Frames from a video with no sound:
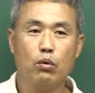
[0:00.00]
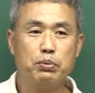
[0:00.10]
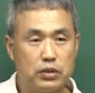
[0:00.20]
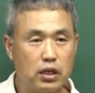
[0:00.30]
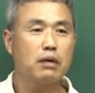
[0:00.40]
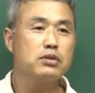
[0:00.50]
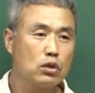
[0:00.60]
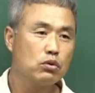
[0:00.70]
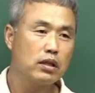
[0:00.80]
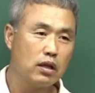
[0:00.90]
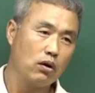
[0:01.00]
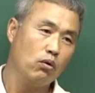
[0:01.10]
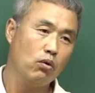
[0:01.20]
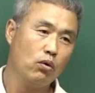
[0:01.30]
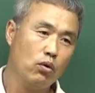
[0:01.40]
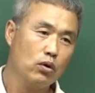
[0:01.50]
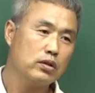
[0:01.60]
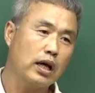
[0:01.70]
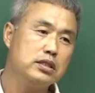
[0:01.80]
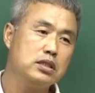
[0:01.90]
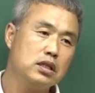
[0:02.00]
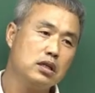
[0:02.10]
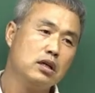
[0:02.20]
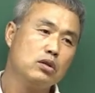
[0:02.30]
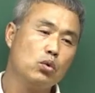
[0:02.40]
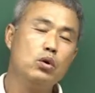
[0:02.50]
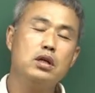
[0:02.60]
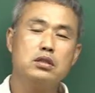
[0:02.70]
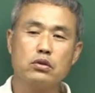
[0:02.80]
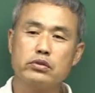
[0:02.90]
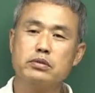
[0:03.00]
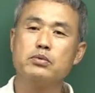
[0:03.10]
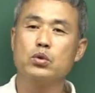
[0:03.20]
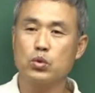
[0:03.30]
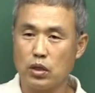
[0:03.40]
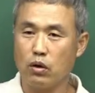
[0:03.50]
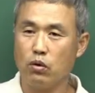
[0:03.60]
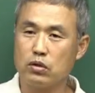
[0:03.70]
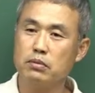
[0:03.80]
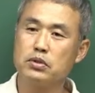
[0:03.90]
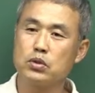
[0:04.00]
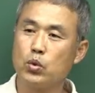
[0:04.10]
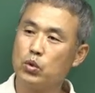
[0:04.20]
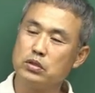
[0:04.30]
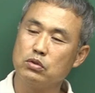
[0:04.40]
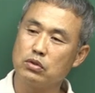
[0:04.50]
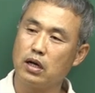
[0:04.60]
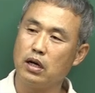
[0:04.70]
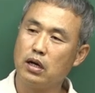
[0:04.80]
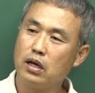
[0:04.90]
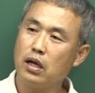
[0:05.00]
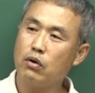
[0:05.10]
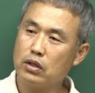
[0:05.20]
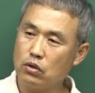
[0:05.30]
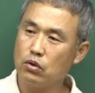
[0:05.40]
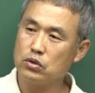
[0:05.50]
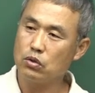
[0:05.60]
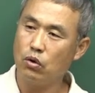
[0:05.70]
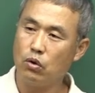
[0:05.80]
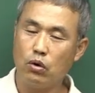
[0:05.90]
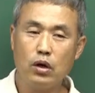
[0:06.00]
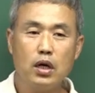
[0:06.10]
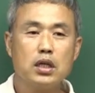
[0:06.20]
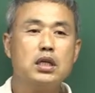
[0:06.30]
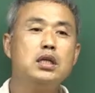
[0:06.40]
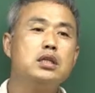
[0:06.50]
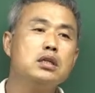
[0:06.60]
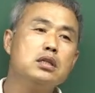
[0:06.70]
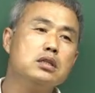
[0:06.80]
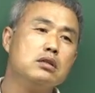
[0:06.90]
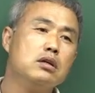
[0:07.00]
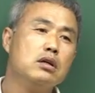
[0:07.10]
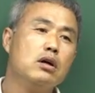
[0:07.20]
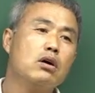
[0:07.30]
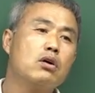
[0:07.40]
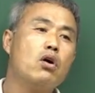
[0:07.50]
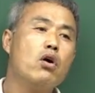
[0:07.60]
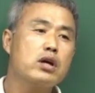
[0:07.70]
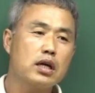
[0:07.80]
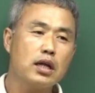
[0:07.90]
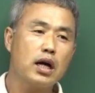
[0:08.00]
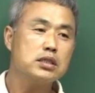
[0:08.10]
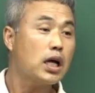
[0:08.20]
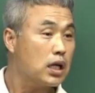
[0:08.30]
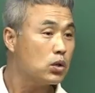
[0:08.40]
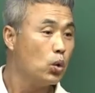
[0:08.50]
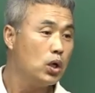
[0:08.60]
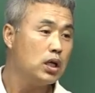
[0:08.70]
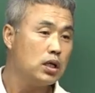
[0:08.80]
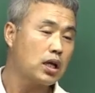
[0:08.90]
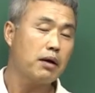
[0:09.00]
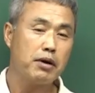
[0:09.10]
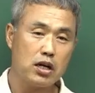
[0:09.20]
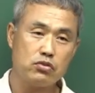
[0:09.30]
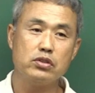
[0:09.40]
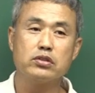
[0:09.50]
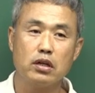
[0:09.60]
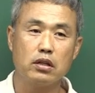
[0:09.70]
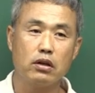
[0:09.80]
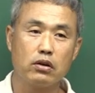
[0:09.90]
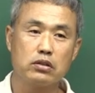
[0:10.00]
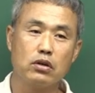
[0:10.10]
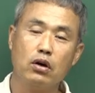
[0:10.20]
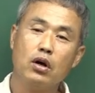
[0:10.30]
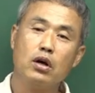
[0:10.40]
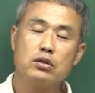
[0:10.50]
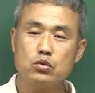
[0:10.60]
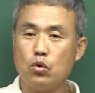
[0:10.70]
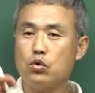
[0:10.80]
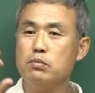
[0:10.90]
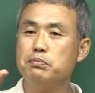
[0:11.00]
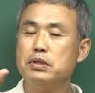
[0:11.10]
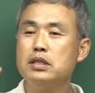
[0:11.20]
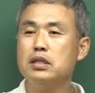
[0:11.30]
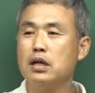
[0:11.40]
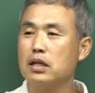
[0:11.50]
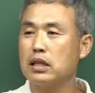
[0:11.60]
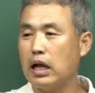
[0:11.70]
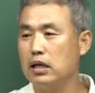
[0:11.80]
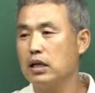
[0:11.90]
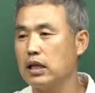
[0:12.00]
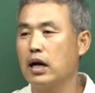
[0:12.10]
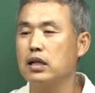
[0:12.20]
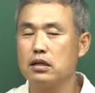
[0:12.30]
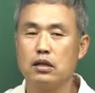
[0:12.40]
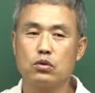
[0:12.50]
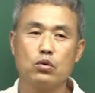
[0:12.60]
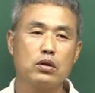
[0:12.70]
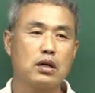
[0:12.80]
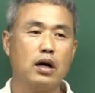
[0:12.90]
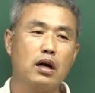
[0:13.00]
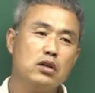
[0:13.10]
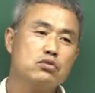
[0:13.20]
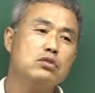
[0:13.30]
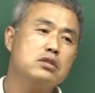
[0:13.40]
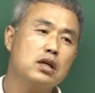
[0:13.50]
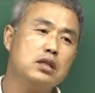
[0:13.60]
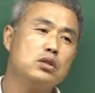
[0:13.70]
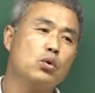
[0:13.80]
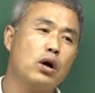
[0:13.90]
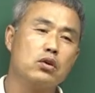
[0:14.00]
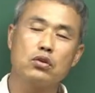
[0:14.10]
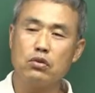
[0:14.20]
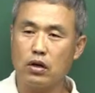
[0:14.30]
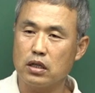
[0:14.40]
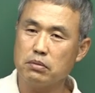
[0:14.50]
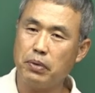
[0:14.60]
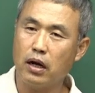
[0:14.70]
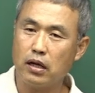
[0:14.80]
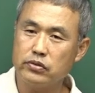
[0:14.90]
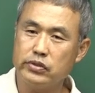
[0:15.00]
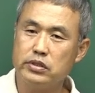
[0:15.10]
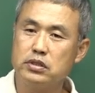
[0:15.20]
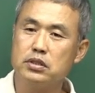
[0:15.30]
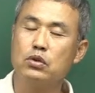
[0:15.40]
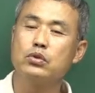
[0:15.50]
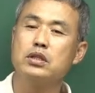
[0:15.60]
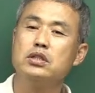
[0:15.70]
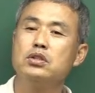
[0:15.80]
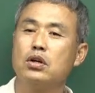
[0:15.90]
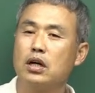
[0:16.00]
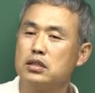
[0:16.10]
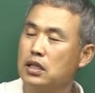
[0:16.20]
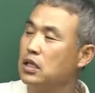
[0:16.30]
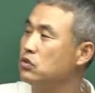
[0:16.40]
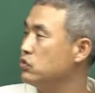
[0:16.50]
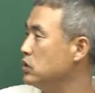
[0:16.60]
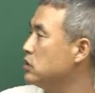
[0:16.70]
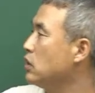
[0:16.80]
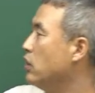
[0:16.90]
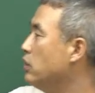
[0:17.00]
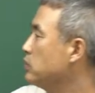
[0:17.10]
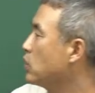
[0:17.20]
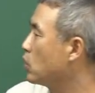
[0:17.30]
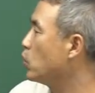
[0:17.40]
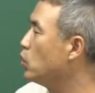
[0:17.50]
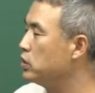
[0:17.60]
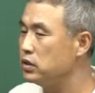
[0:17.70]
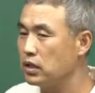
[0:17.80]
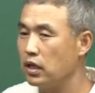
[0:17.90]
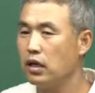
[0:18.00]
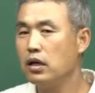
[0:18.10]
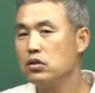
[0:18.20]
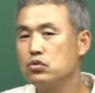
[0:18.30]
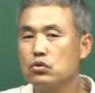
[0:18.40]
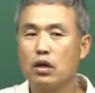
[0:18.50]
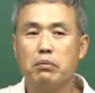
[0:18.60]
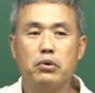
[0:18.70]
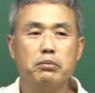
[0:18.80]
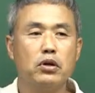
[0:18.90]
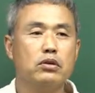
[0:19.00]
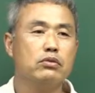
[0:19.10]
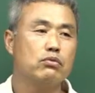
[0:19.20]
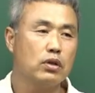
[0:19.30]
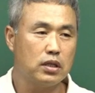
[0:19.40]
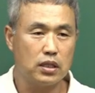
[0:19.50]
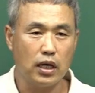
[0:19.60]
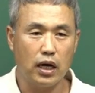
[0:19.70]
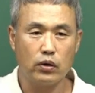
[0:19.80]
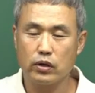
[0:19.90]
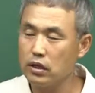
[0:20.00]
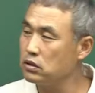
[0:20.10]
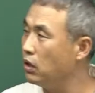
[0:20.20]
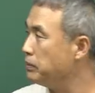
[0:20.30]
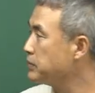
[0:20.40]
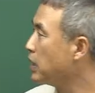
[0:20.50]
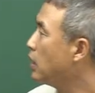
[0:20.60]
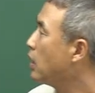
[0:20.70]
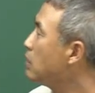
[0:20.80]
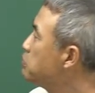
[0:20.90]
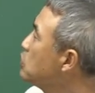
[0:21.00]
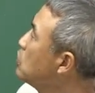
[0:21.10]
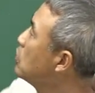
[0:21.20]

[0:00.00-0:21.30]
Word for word: 비슷하게만 써도 된다고 단지 논리적으로 쓰면 더 좋다고 그러면서 그걸 이제 우리가 해왔던 것이고 기득은 거기에다가 자기 논리를 개발할 수 있어야 돼요. 그래서 조금 핀트가 다르게 나가더라도 그러니까 출제 의도가 어떤 것까지 파악할 수 있는 정도의 능력까지 생길 수도 있어요. 그러니까 거는 이제 쭉 해보면 될 일이다. 이렇게 해서 앞으로